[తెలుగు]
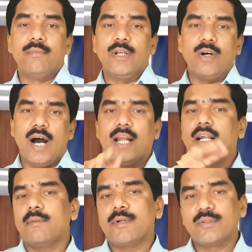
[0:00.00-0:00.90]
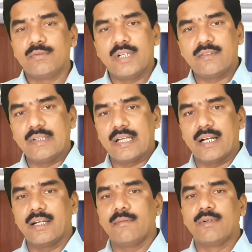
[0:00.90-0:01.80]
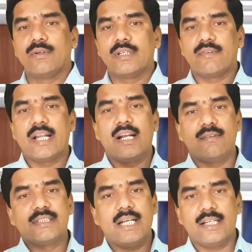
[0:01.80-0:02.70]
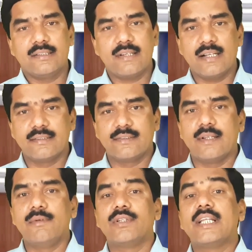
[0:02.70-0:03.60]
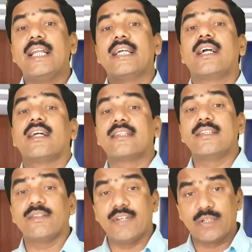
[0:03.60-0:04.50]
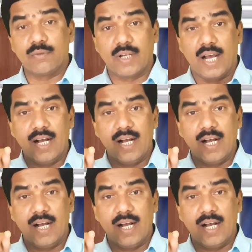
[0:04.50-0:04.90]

మీరు ఆరాట పడుతున్నటువంటి రంగంలో ఎవరైనా విజయాన్ని సాధిస్తే మీరు తేలిగ్గా తీసివేయకుండా